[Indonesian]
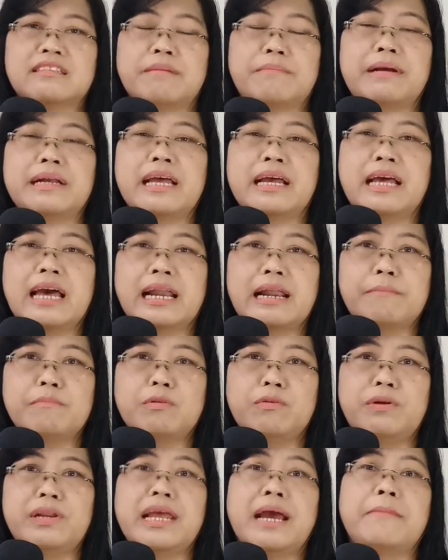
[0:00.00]
sebagai garam
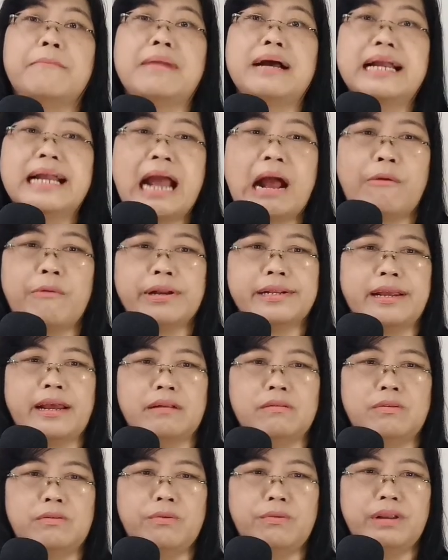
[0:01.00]
dunia
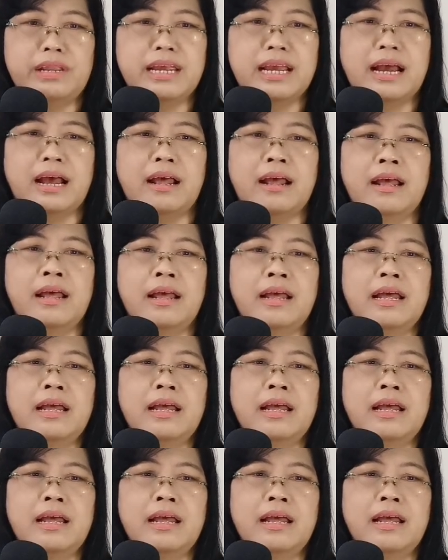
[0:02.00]
mengawetkan dunia.